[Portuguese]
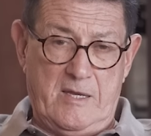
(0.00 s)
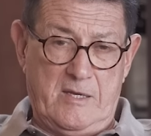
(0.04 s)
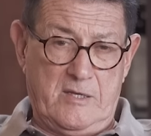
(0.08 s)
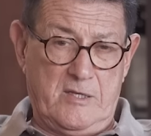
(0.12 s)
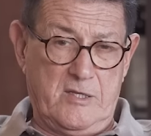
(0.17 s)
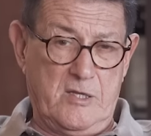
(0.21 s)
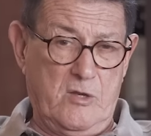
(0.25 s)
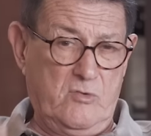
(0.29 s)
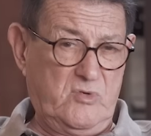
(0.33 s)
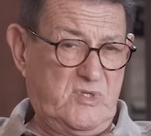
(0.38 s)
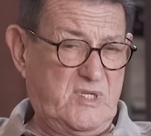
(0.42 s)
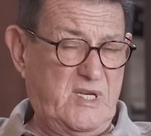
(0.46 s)

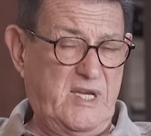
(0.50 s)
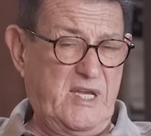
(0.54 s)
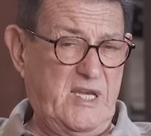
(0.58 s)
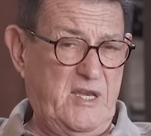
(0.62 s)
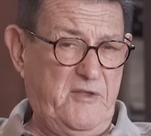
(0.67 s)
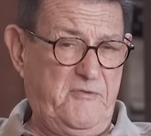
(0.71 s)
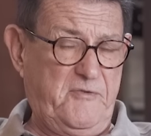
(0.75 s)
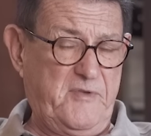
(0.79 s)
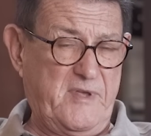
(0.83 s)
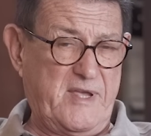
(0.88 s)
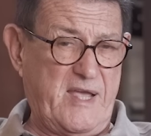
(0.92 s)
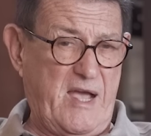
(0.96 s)
Não
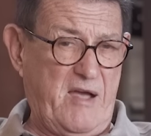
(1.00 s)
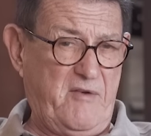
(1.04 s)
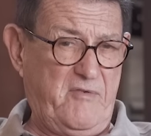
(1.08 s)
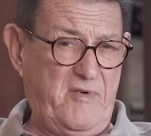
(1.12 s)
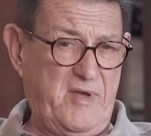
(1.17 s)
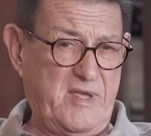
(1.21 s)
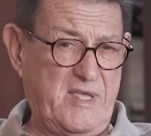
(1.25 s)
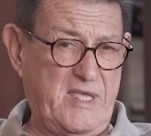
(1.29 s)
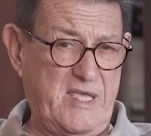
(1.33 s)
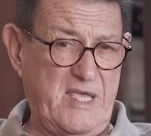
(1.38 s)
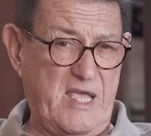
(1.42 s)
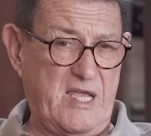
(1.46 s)

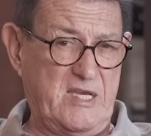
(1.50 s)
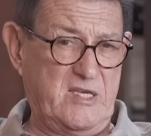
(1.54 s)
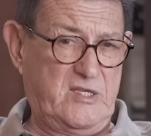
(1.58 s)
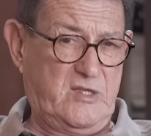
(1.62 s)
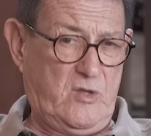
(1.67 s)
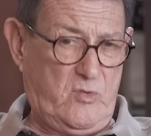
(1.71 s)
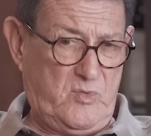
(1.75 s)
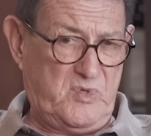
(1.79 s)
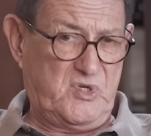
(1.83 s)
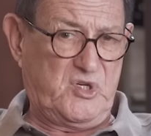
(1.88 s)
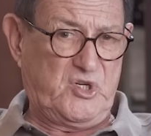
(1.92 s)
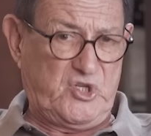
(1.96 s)
significava que ele
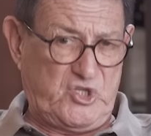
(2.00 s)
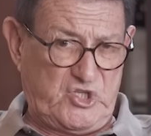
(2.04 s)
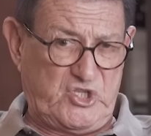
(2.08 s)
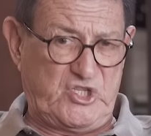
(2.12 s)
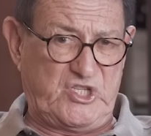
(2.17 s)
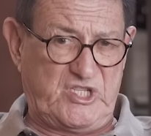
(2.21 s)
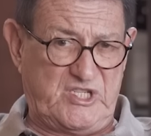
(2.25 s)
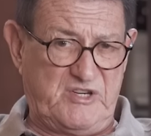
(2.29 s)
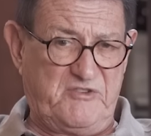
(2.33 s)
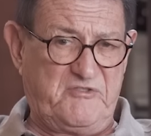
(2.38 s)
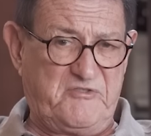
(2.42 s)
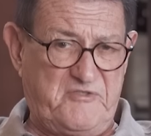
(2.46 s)
não
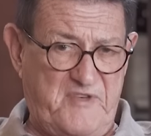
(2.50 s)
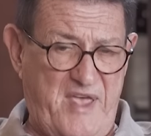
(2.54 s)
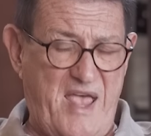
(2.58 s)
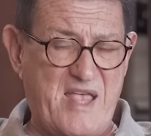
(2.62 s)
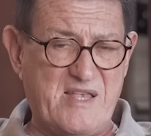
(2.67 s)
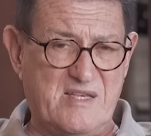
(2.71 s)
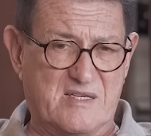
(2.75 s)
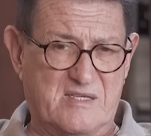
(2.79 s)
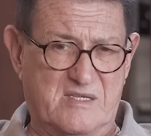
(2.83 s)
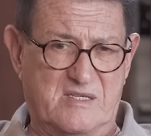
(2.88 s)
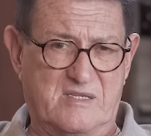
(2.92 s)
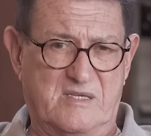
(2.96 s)

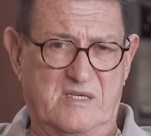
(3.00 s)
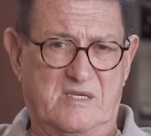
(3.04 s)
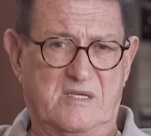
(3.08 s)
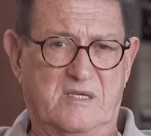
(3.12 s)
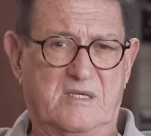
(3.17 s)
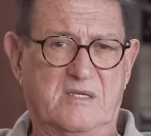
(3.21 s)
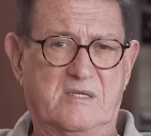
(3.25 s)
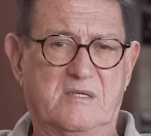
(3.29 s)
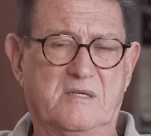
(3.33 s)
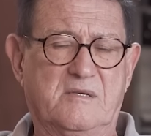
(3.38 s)
estivesse